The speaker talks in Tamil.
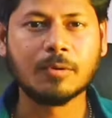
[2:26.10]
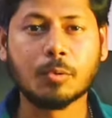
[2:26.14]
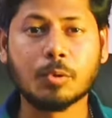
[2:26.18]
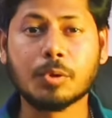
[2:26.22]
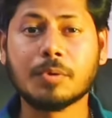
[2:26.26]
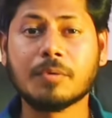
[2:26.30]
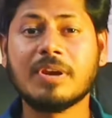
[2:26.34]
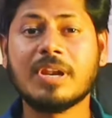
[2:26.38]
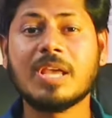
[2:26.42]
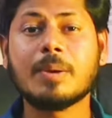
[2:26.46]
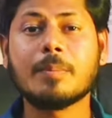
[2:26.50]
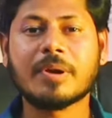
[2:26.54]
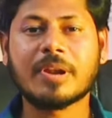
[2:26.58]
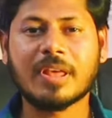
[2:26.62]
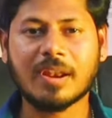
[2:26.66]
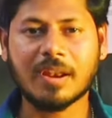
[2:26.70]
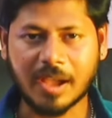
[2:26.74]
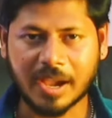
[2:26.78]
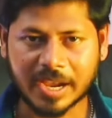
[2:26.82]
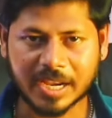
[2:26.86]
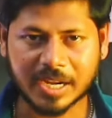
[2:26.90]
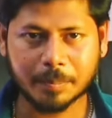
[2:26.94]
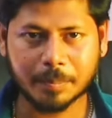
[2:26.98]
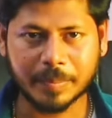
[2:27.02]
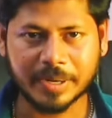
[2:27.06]
ஒரு வழியாக இப்போ நான்
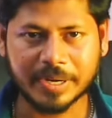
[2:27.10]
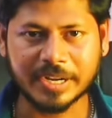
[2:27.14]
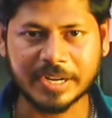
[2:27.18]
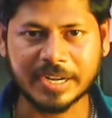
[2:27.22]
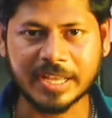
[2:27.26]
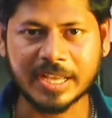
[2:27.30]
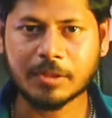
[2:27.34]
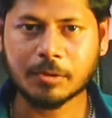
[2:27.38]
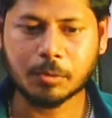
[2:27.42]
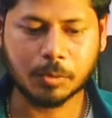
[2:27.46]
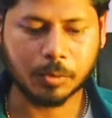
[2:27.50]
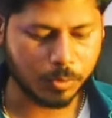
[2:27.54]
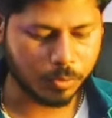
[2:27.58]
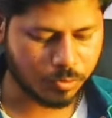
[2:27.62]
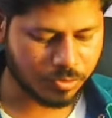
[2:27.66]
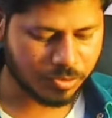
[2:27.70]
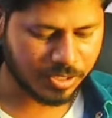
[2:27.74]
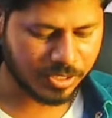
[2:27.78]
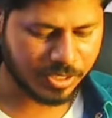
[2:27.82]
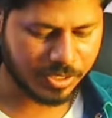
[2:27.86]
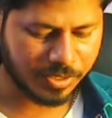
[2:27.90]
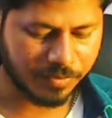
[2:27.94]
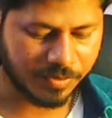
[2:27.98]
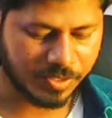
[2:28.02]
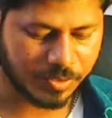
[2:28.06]
லாகின் பண்ணிட்டேன் அதோட யூசர்
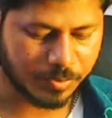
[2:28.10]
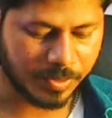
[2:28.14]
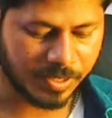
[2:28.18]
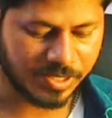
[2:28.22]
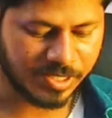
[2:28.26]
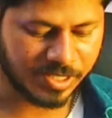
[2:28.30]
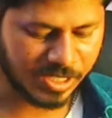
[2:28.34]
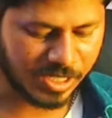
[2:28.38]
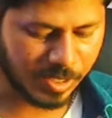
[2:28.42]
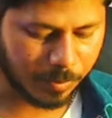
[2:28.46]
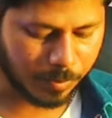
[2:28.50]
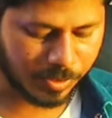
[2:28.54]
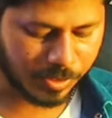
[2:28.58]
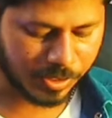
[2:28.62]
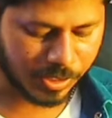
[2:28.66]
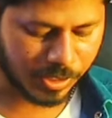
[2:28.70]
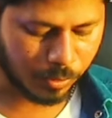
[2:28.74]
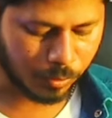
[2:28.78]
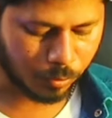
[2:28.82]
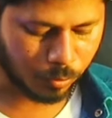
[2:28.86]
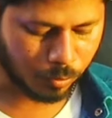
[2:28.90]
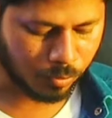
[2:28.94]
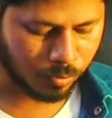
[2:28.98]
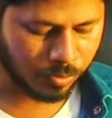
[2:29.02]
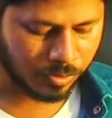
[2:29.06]
இன்டர்ஃபேஸ் பார்த்தீங்கன்னா இப்படி தான்
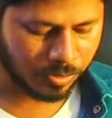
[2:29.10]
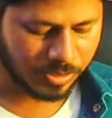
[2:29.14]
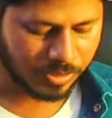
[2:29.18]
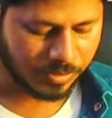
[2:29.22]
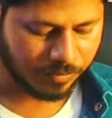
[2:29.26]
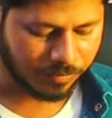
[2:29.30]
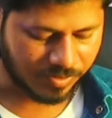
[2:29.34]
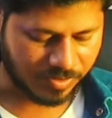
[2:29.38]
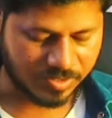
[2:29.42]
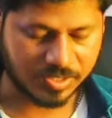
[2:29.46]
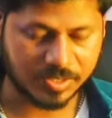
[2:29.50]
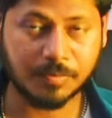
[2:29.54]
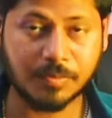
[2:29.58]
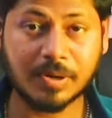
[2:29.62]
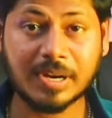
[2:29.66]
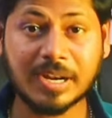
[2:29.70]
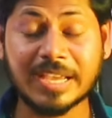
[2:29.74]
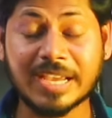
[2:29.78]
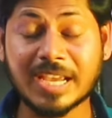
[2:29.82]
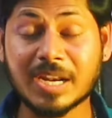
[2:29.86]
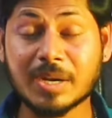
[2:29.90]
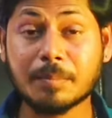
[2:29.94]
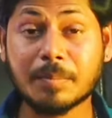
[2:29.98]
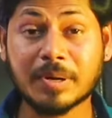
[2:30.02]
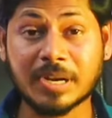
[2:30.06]
இருக்கும் ஃபஸ்ட் ஆஃப் ஆல்
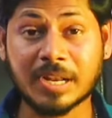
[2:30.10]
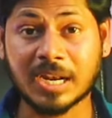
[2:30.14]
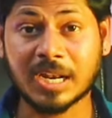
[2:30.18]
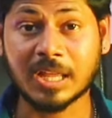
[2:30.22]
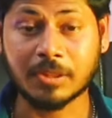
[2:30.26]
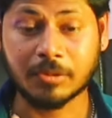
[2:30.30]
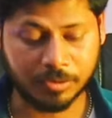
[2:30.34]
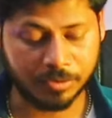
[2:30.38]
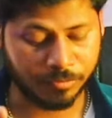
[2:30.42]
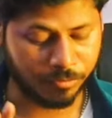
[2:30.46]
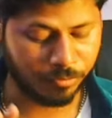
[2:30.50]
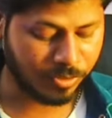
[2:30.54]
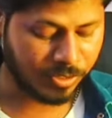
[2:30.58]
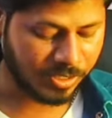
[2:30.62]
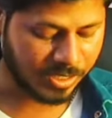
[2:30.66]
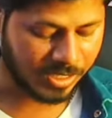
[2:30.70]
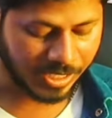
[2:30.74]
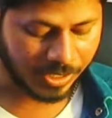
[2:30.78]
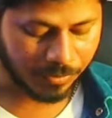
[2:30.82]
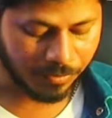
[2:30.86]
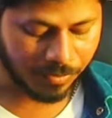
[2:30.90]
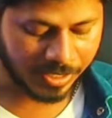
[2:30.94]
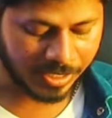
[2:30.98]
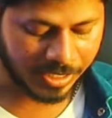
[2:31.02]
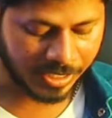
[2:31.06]
நான் ஏன் பண்ணலை அதோட உங்களுக்கு
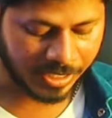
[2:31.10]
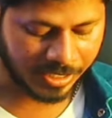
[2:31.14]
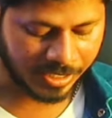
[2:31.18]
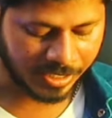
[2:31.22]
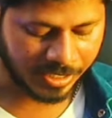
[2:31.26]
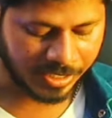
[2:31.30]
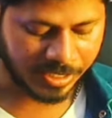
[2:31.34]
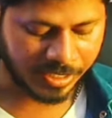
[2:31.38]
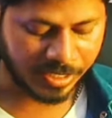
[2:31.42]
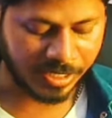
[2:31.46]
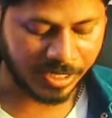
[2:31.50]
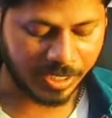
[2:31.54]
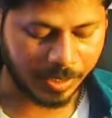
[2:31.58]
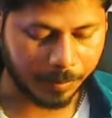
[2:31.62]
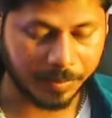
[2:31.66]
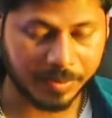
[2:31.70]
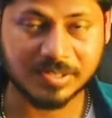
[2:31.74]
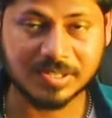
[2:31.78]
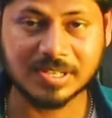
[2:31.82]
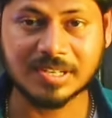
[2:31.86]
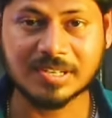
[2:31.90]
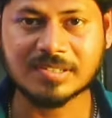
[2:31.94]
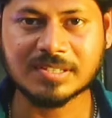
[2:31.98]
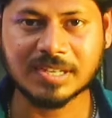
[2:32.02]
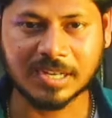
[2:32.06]
லைவாக காட்டுறேன் ஏன்னா நிறைய பேர்
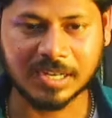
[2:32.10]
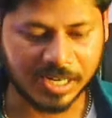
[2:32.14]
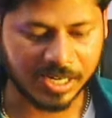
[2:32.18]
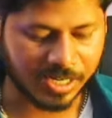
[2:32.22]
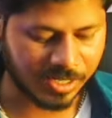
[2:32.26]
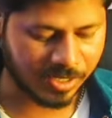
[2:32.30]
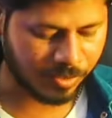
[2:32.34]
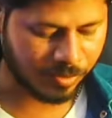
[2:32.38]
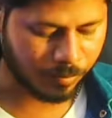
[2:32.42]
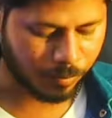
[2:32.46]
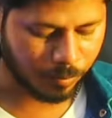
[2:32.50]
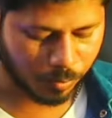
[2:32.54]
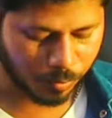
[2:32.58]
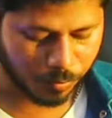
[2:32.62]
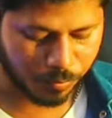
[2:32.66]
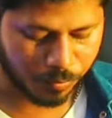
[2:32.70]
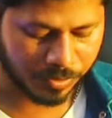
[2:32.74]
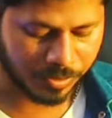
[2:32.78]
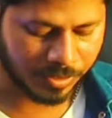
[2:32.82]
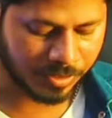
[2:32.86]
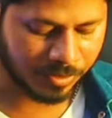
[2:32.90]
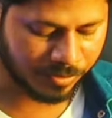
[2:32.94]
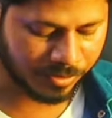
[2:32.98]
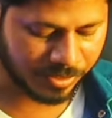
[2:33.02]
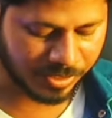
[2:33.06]
ஸ்க்ரீன்ஷாட்லாம் ப்ரூஃப்
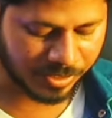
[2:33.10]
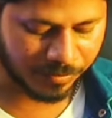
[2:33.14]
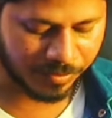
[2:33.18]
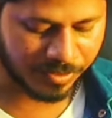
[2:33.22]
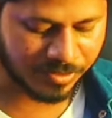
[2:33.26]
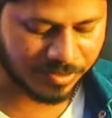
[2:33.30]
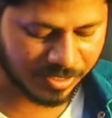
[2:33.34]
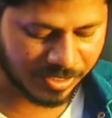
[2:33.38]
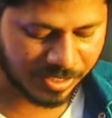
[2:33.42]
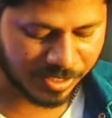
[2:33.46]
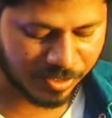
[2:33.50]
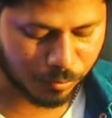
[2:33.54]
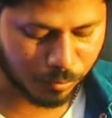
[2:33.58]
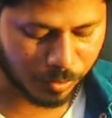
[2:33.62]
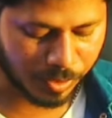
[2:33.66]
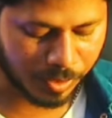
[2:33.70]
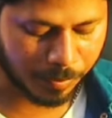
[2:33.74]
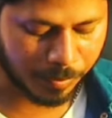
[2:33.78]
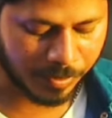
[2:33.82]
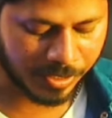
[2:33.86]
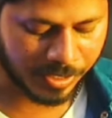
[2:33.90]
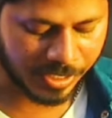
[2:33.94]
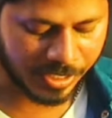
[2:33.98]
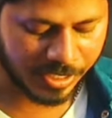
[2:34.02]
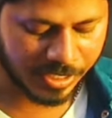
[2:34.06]
வந்து எவிடன்ஸ் இல்லைன்னு
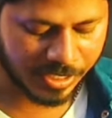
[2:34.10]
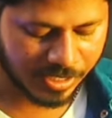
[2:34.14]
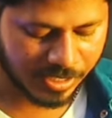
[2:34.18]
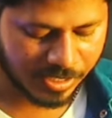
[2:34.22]
சொல்லியிருப்பீங்க